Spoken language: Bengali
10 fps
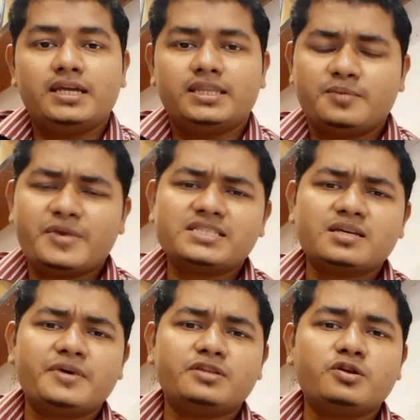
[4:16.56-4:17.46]

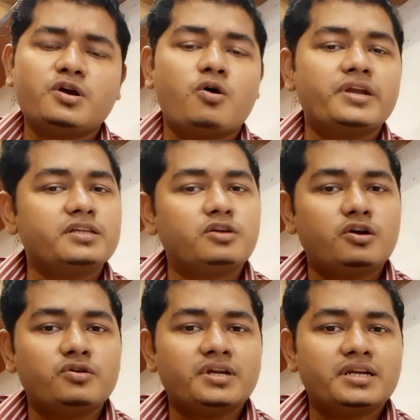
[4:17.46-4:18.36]
নিম্যান্সের ভেতরে অনেক
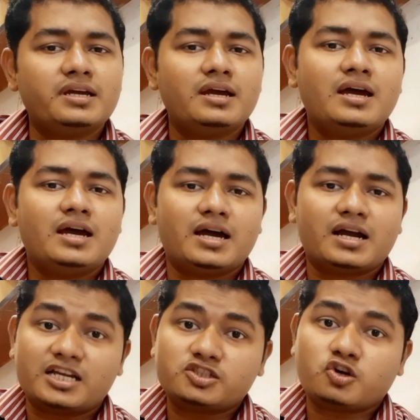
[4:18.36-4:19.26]
ধরনেরই
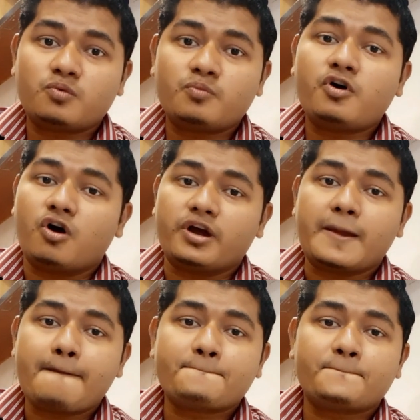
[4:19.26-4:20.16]
কাজকর্ম হয়
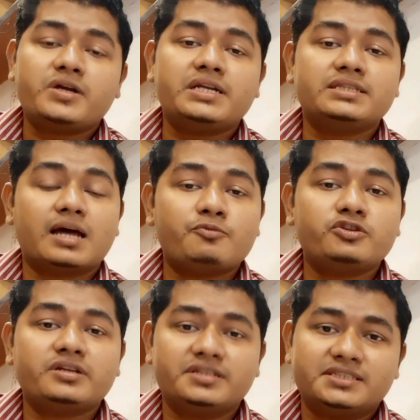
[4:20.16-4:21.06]
তার
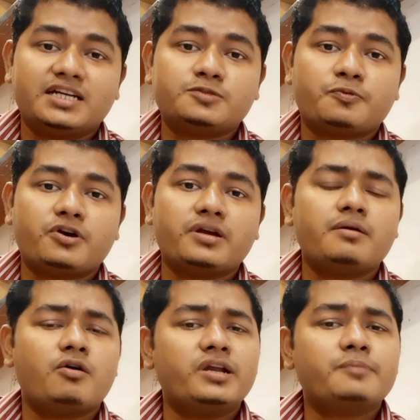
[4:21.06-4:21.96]
মধ্যে রিসার্চ পরে
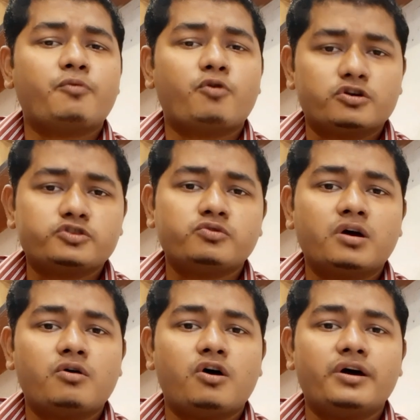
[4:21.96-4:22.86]
অনেক
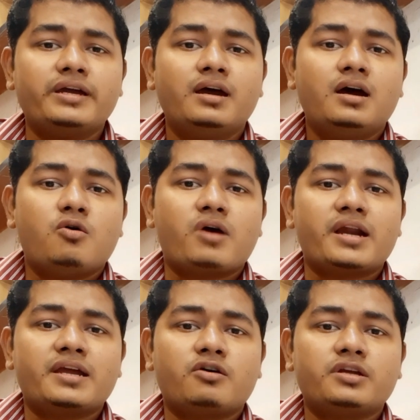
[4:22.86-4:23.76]
পড়াশোনাও হয়
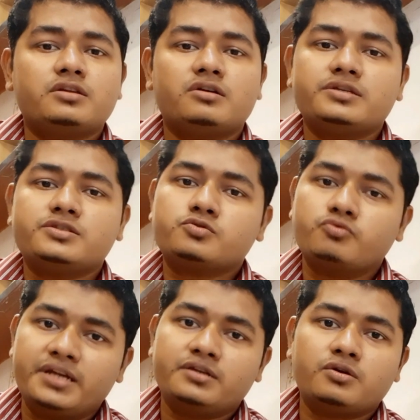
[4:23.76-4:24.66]
ওখানে অনেক ধরনের
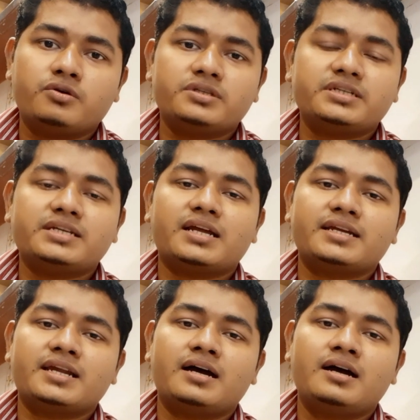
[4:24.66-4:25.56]
স্টুডেন্টও রয়েছে যারা
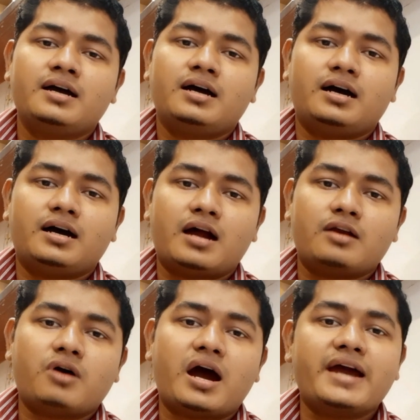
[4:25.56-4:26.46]
কিনা
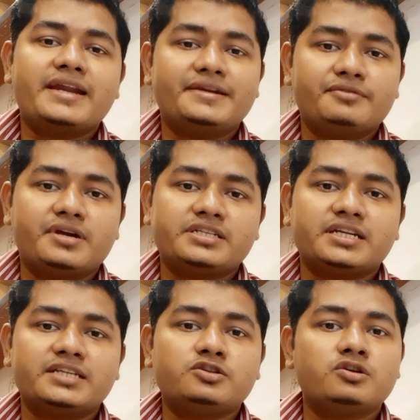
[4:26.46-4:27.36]
আরও হায়ার
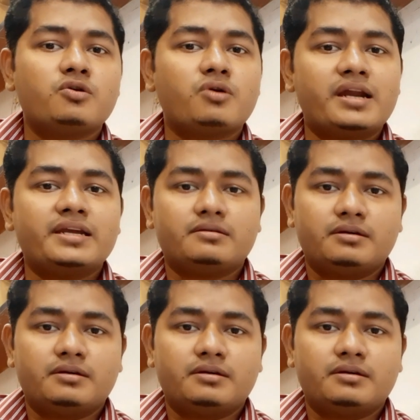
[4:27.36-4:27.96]
এডুকেশনের জন্য ওখানে